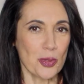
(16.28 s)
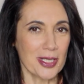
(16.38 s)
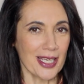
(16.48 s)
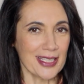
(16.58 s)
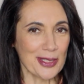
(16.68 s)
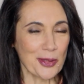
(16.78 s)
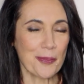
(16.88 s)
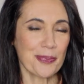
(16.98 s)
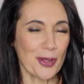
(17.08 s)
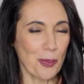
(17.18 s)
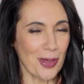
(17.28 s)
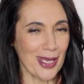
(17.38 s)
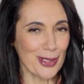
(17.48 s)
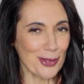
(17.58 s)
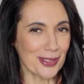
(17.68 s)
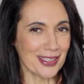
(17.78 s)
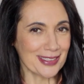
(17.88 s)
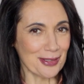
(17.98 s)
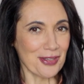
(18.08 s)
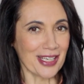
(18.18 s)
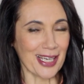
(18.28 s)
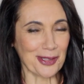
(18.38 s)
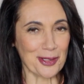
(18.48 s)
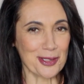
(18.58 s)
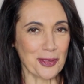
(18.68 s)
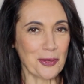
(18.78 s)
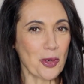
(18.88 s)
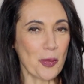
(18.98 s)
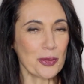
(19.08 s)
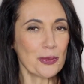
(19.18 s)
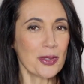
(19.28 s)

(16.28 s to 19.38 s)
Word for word: cucchiaino non meglio identificato se non come un